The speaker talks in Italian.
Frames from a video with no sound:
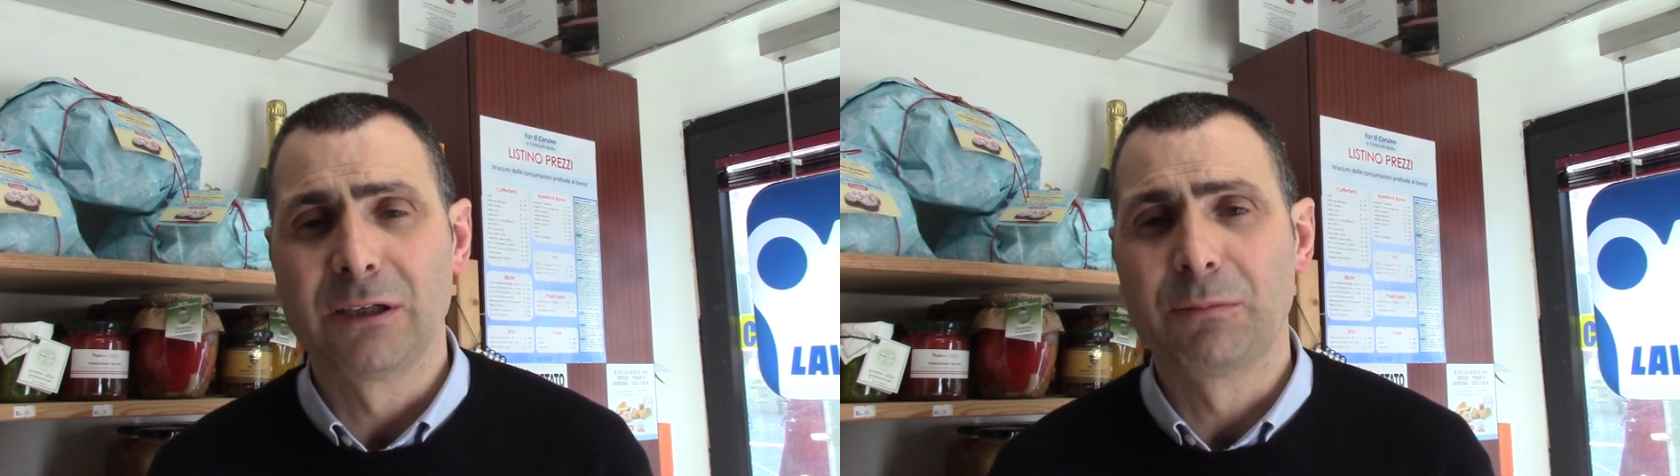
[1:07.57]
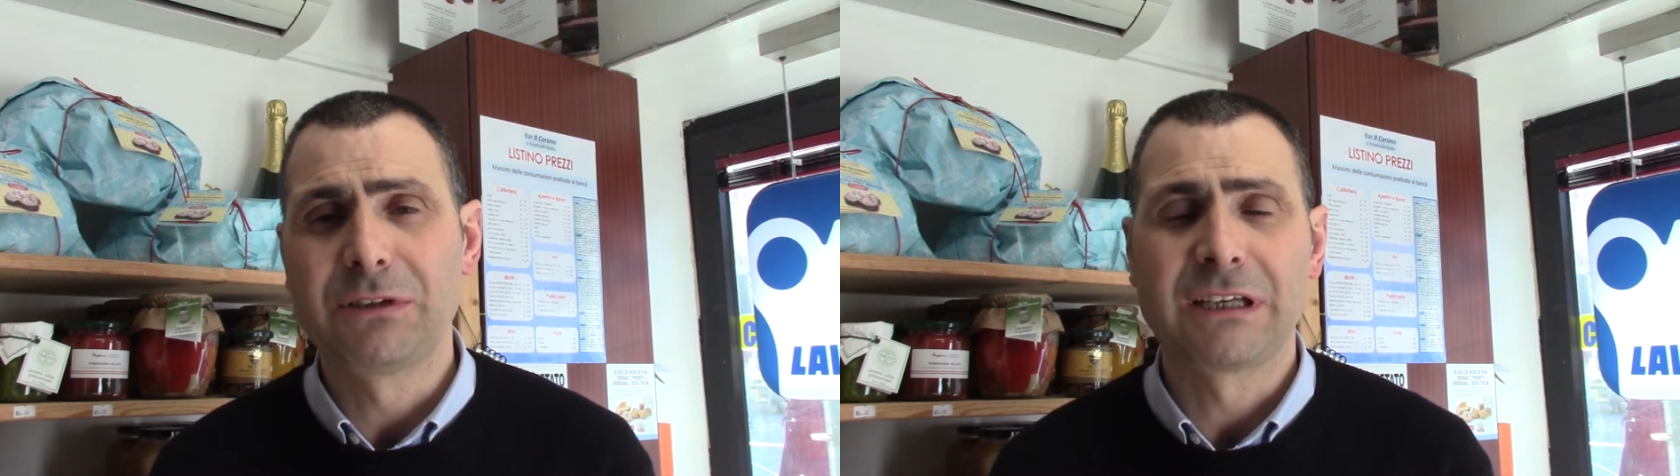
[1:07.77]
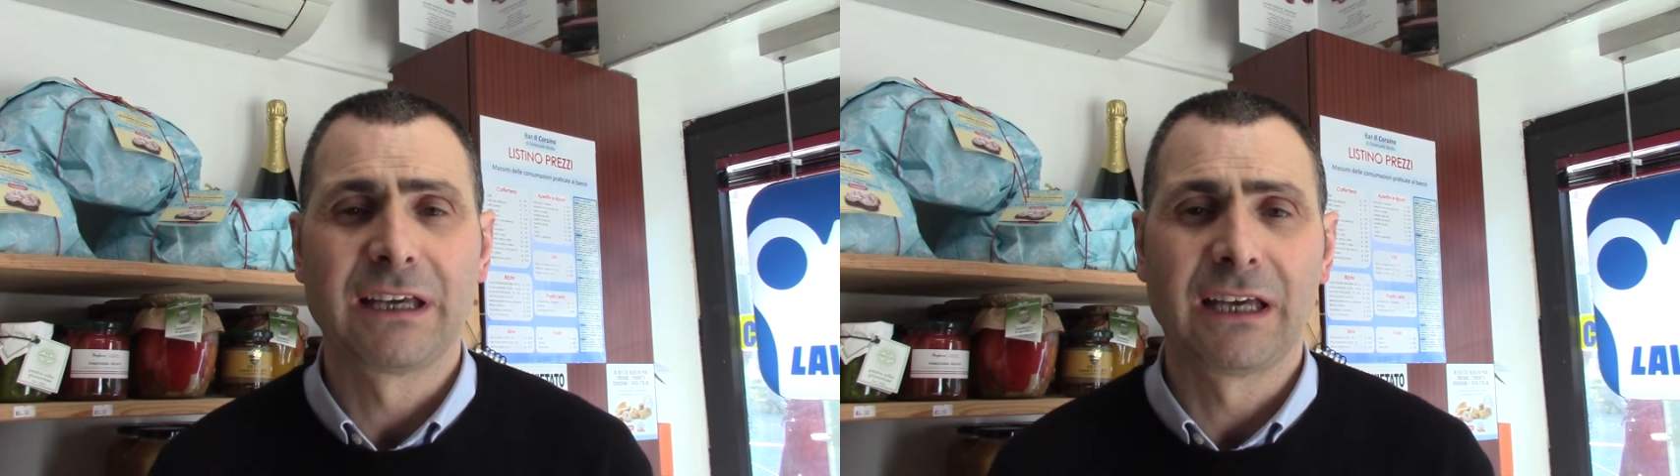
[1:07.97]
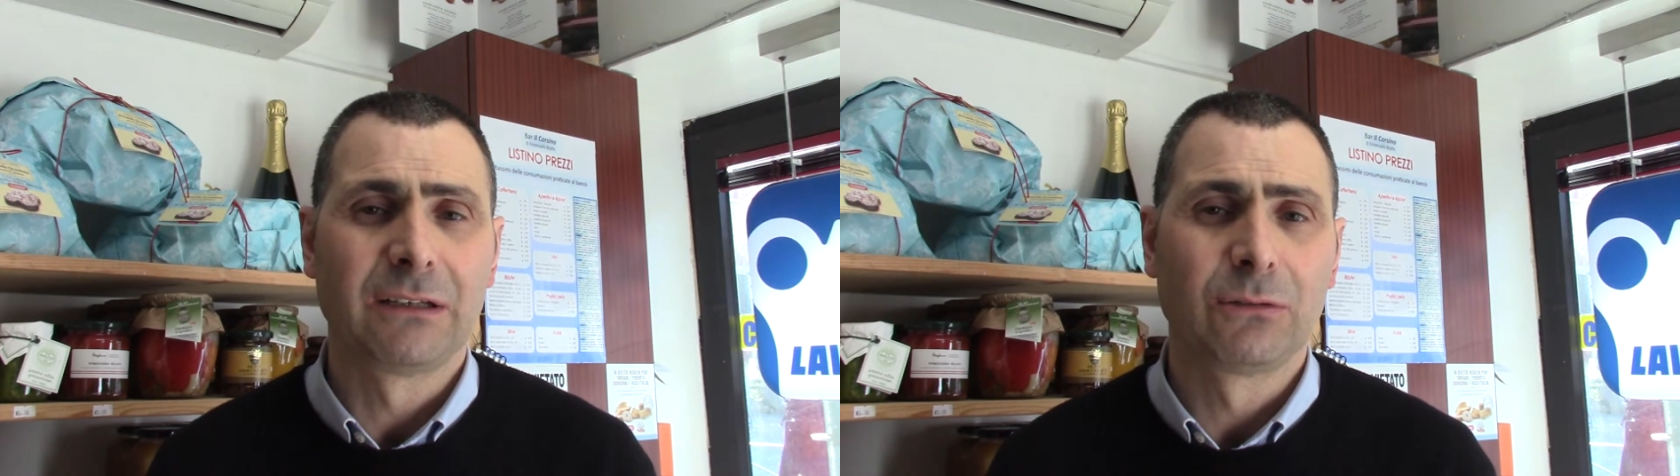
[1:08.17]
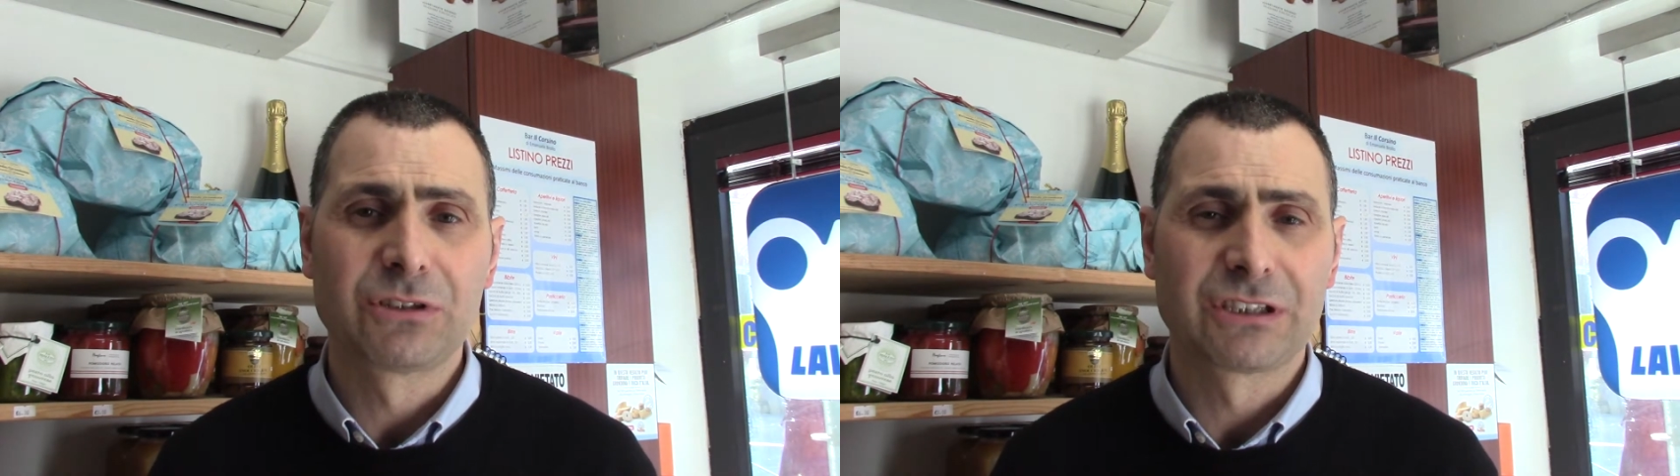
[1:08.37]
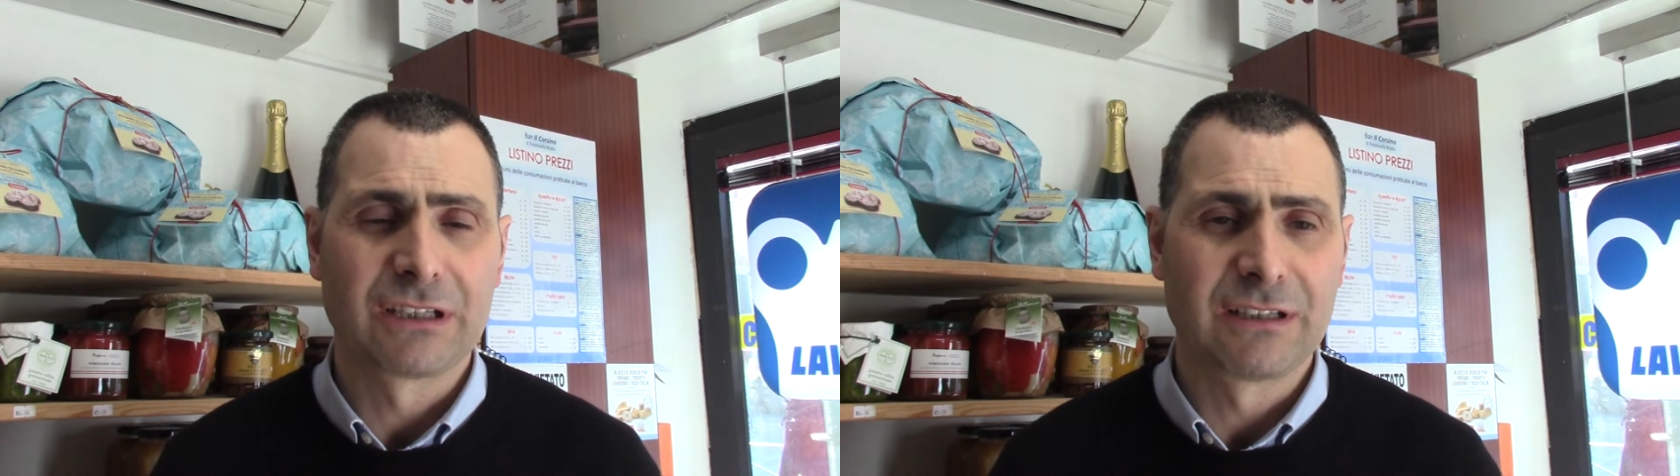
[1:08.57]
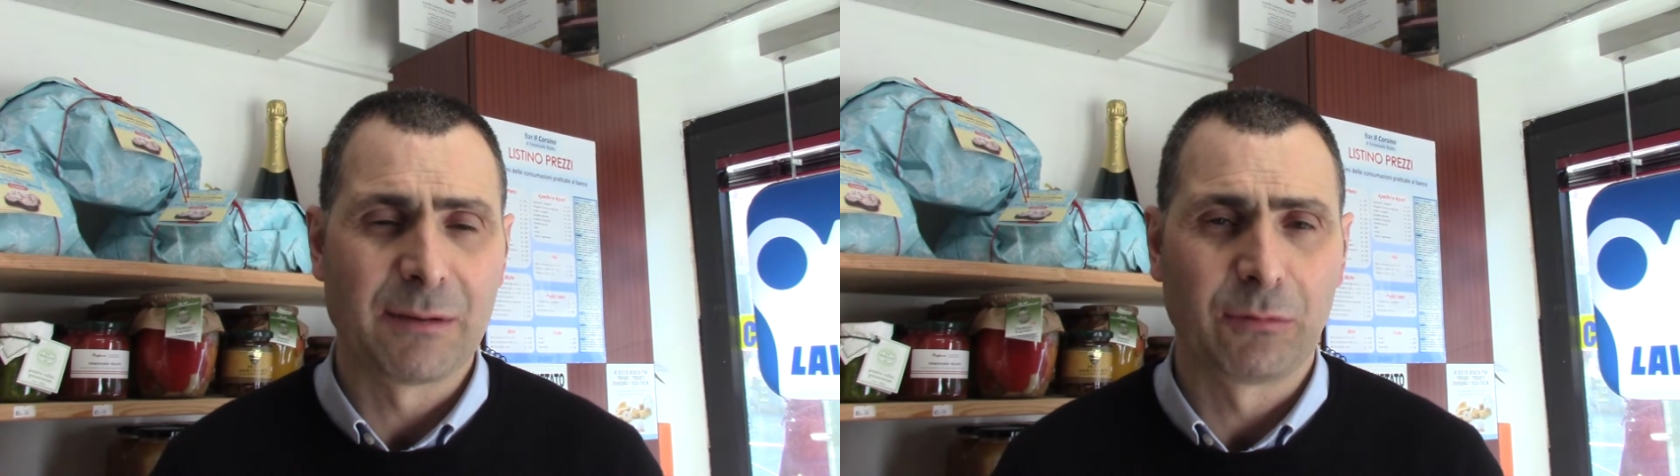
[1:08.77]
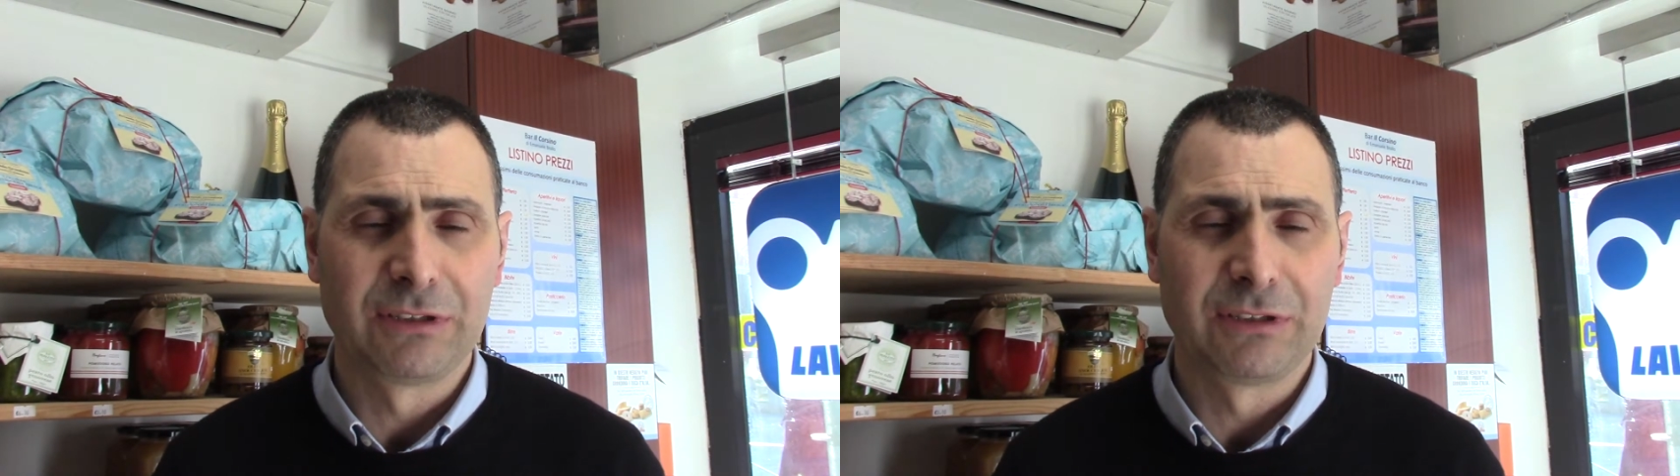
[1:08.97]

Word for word: dopodiché non ci sentiamo